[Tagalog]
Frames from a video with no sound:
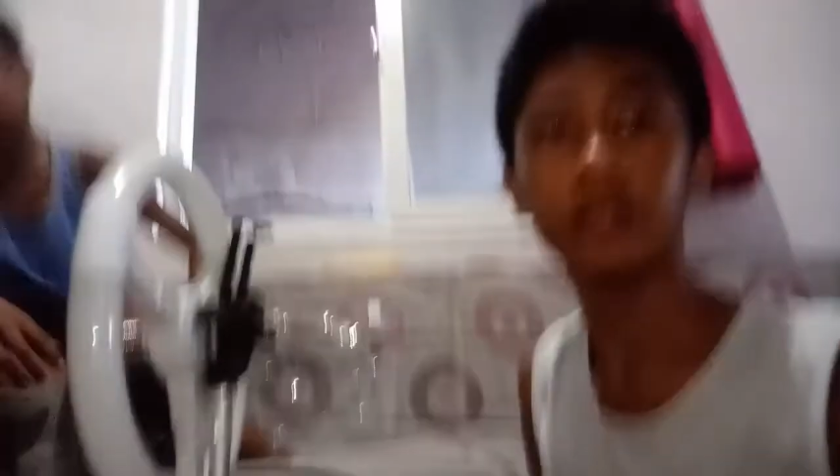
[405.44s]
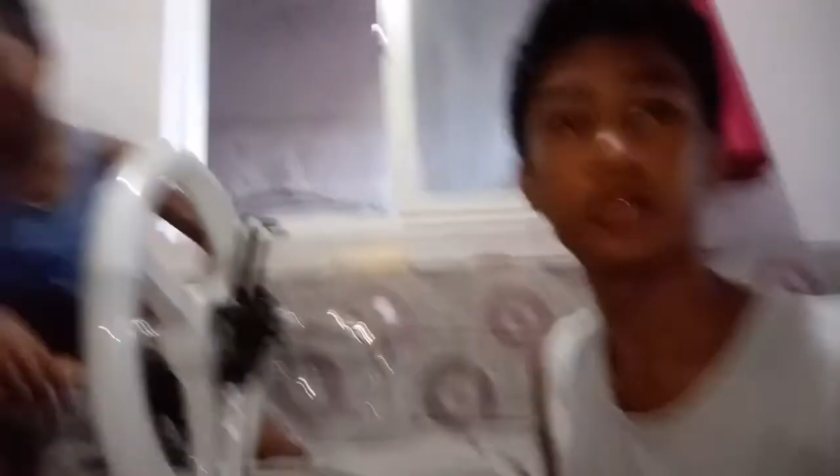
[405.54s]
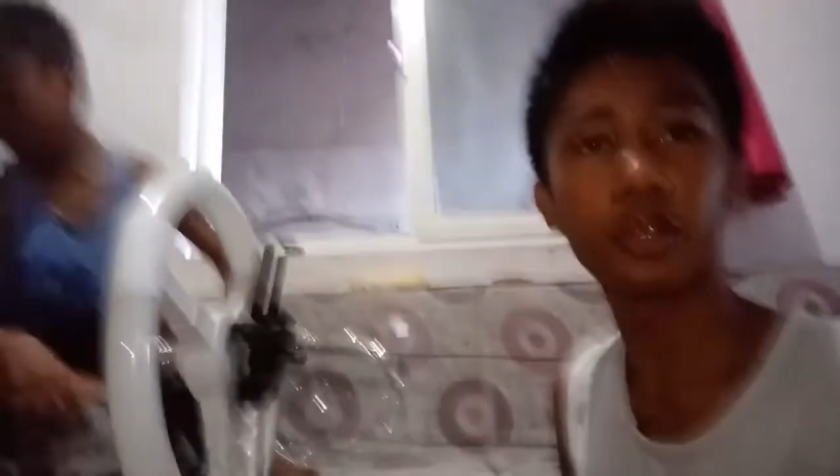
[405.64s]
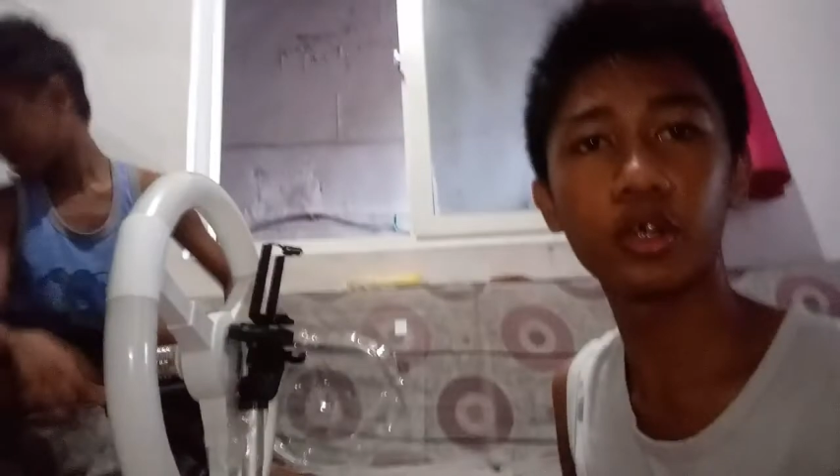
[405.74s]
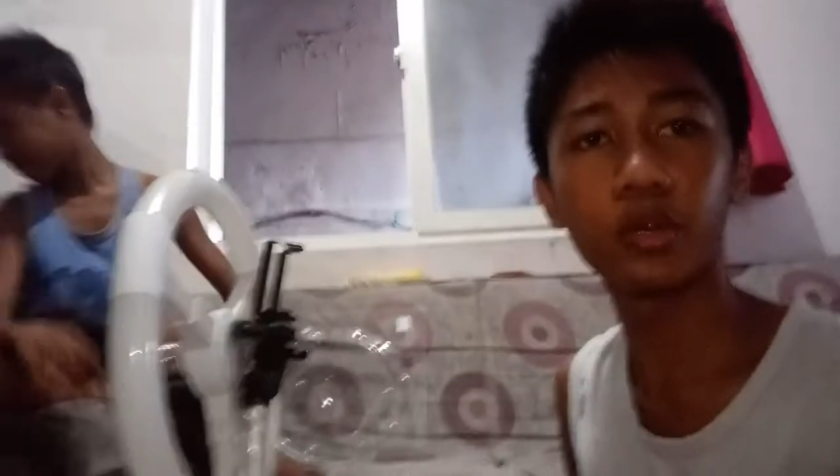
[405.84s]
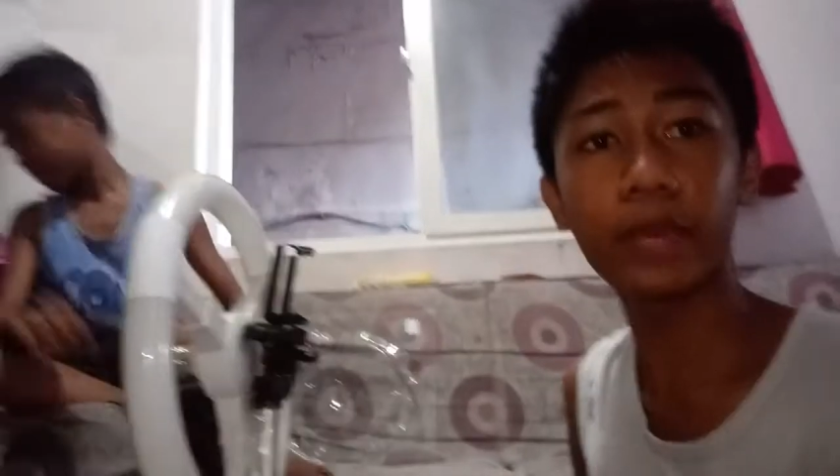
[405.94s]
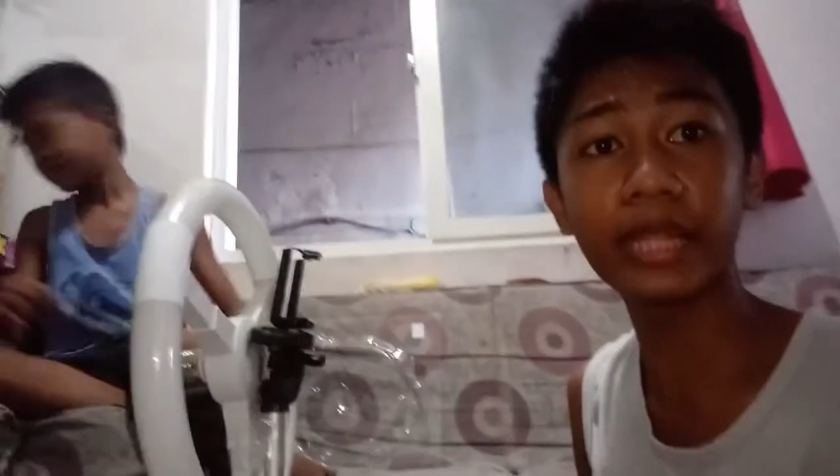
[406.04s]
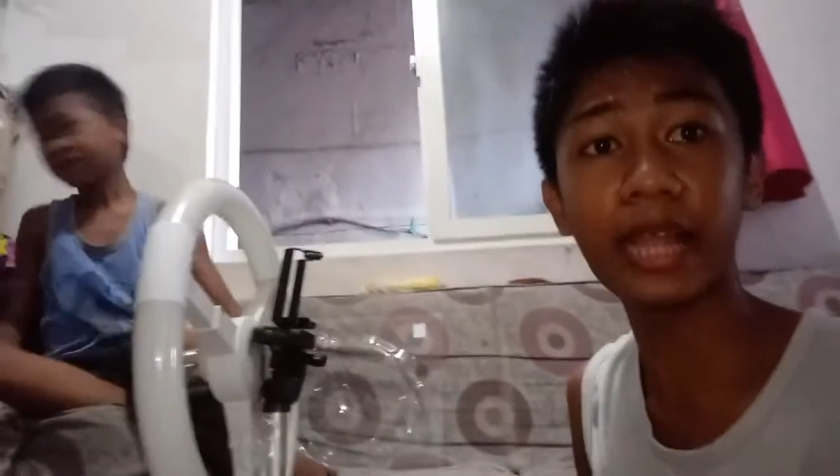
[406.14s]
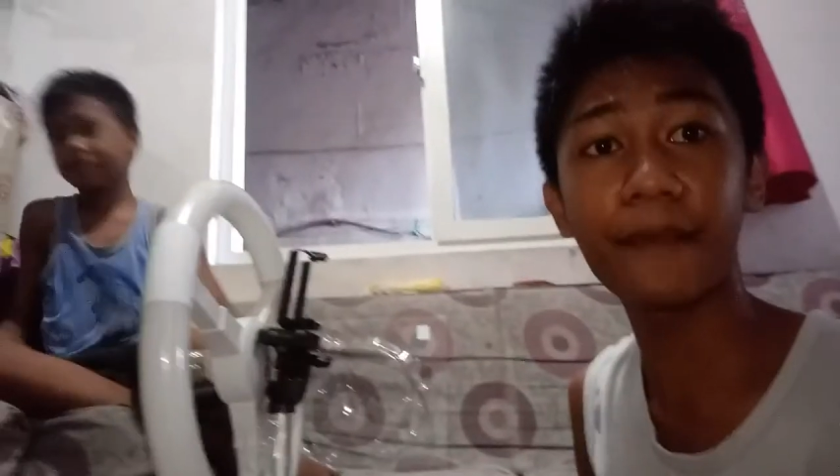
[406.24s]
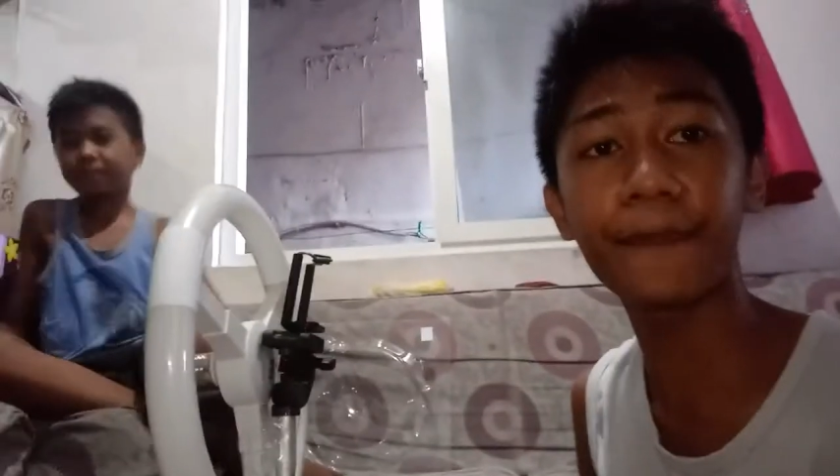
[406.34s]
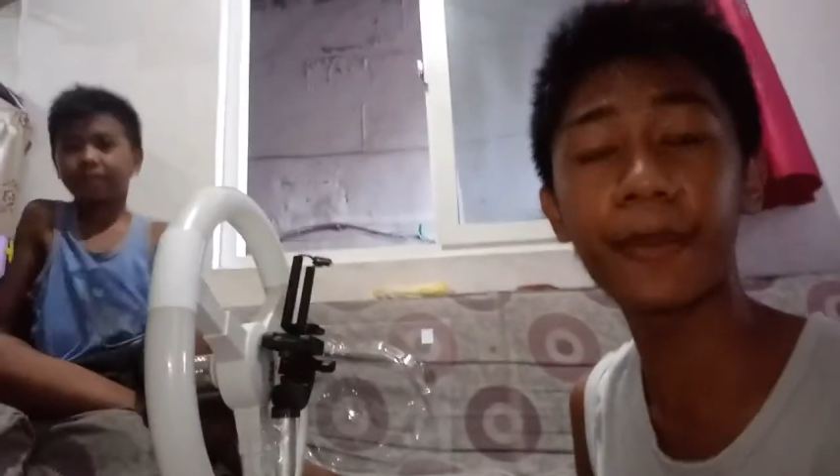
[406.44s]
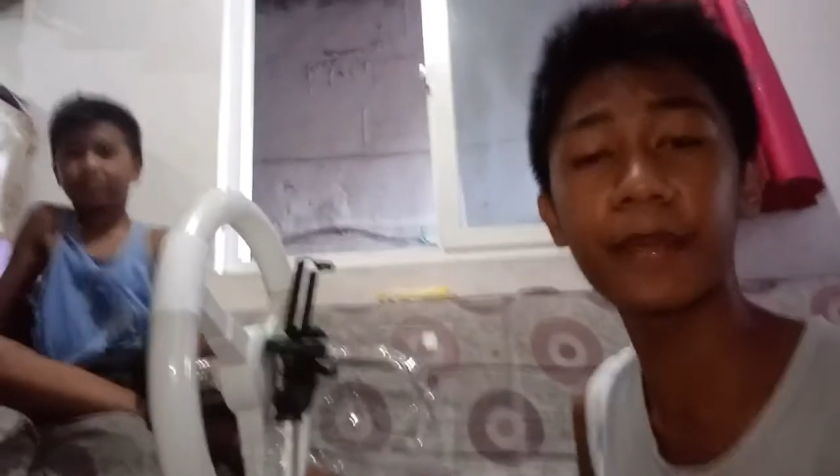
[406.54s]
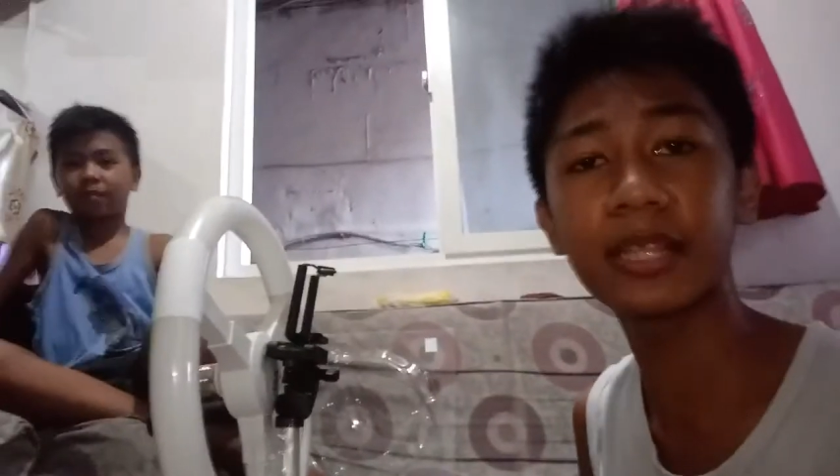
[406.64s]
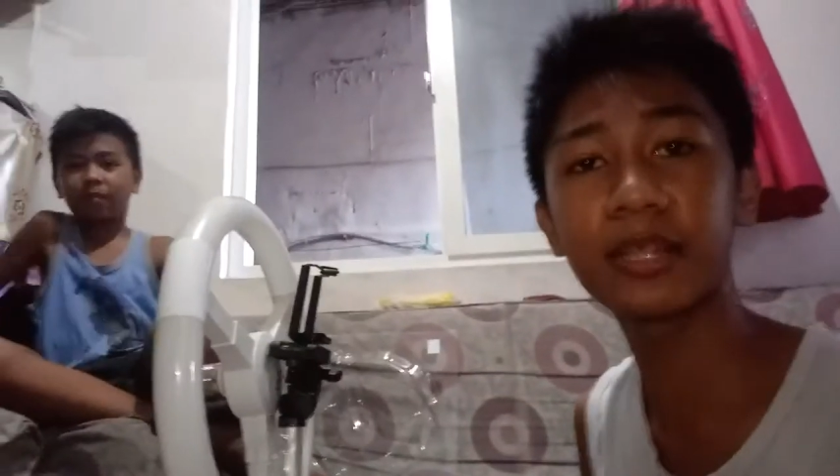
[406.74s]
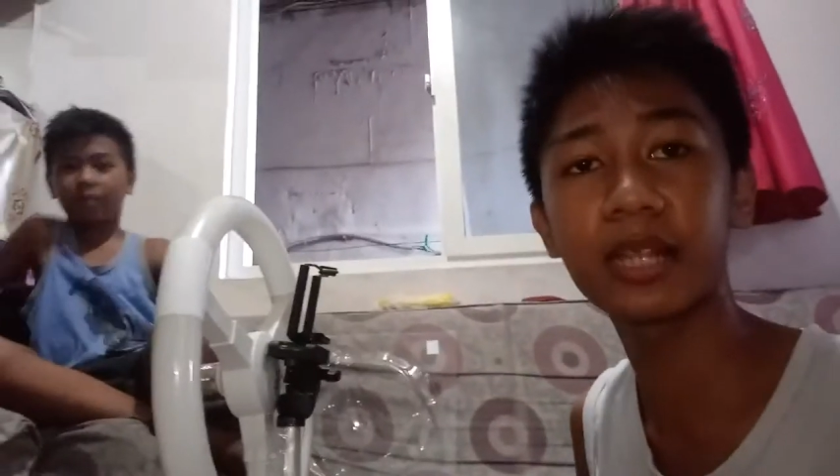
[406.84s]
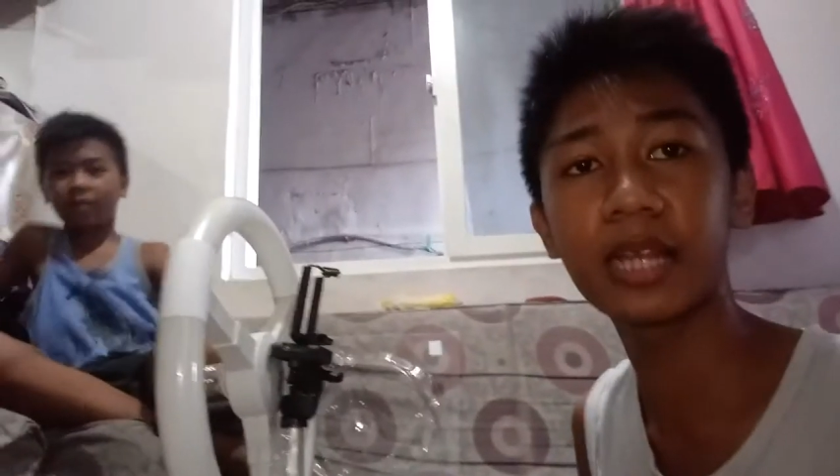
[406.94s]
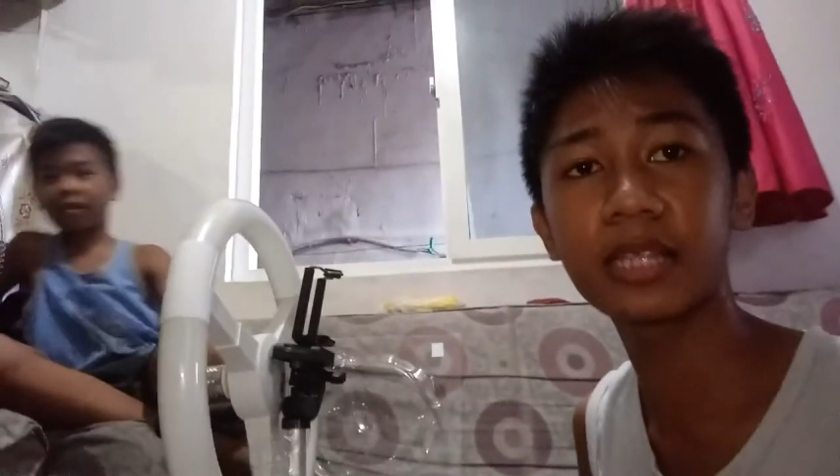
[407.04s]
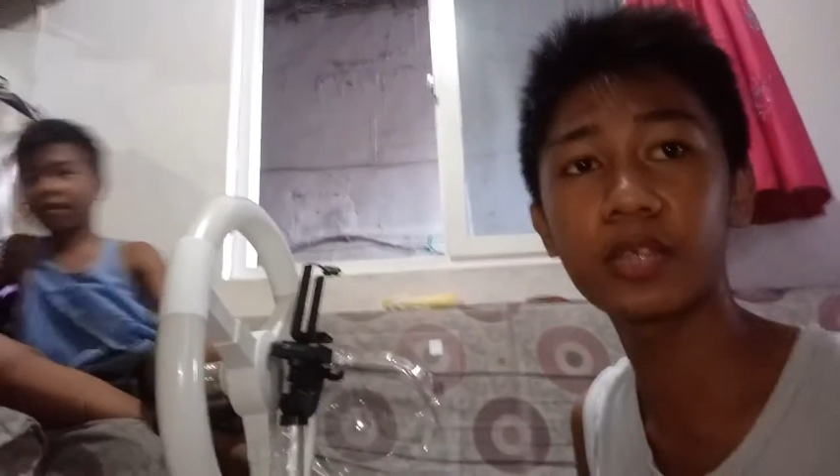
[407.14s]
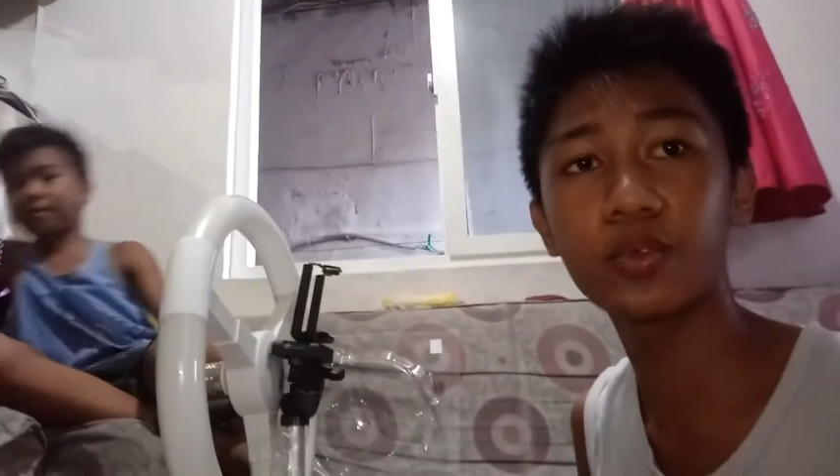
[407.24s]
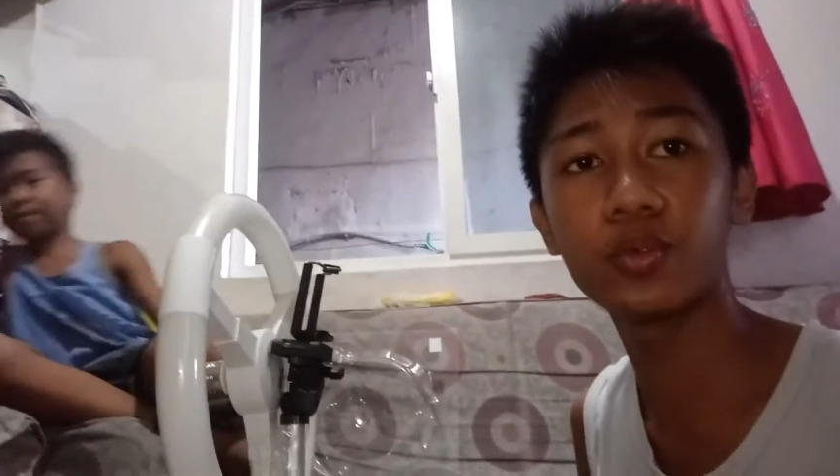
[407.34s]
So, wait lang, papalitan lang
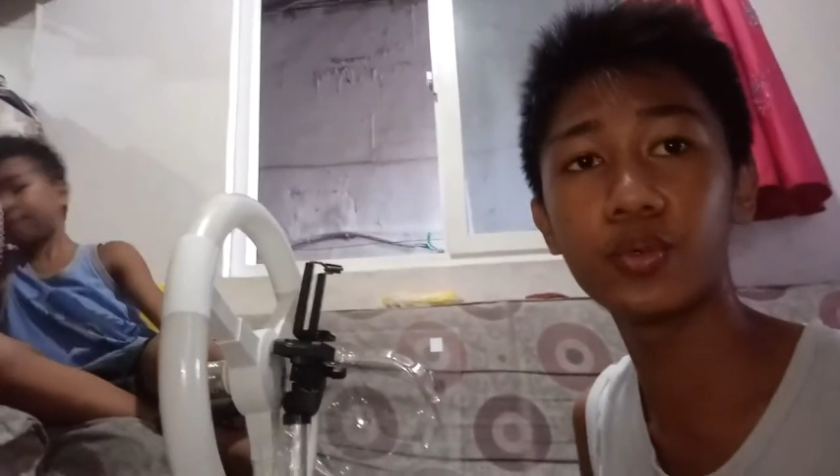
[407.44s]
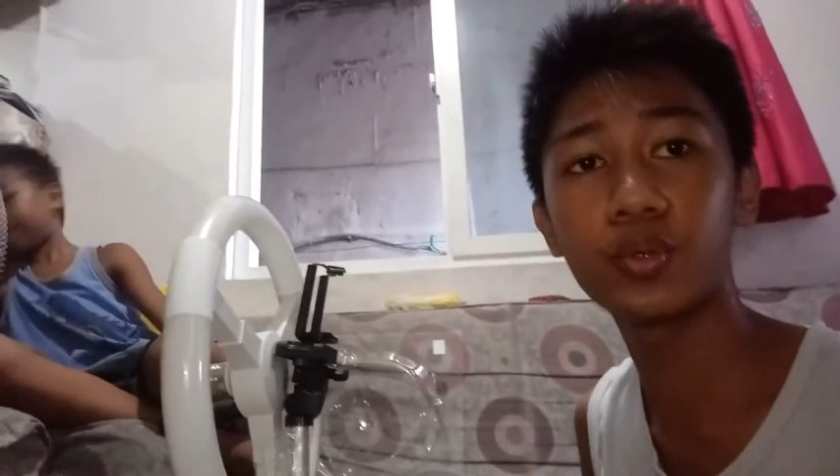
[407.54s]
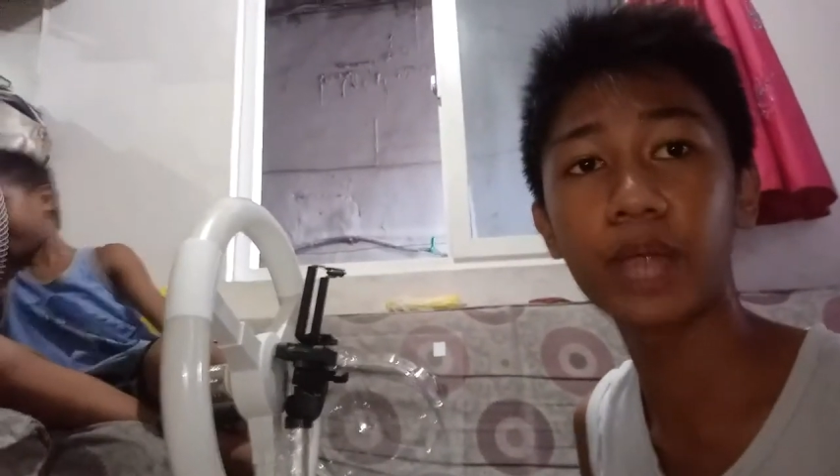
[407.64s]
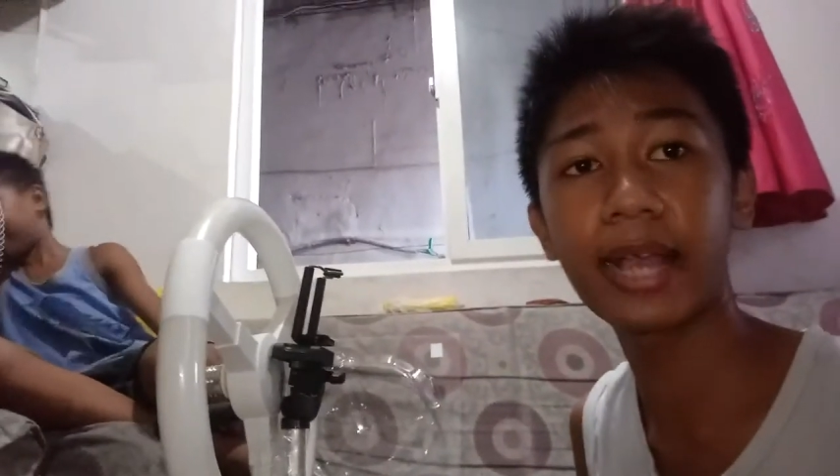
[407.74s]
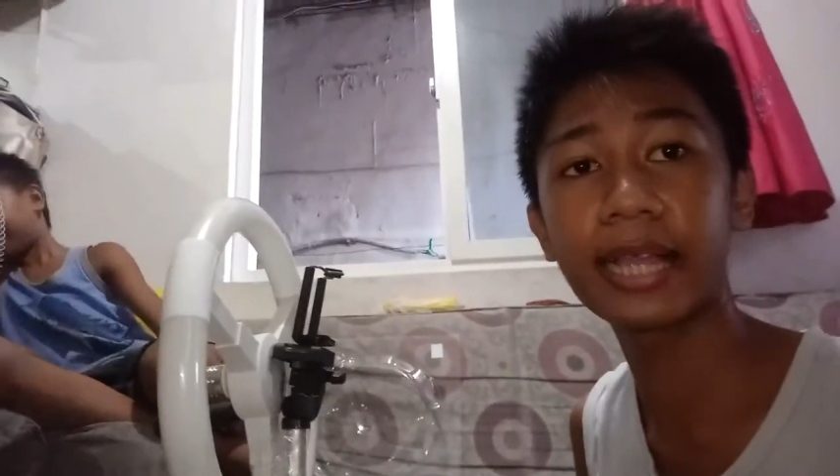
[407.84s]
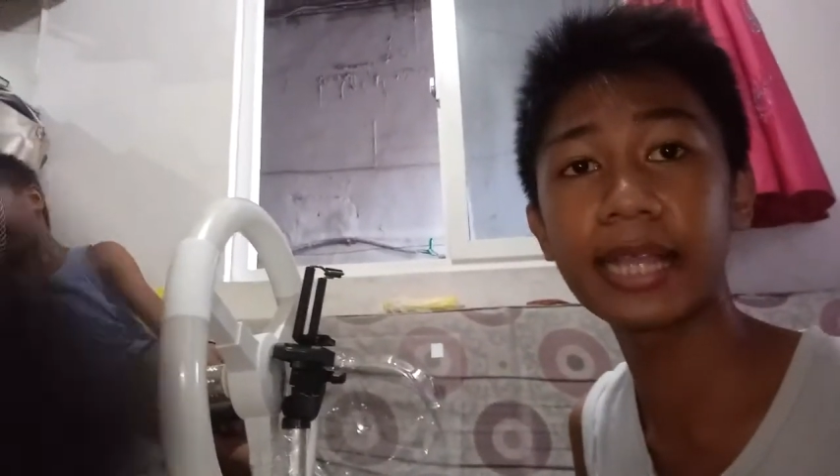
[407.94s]
natin yung angle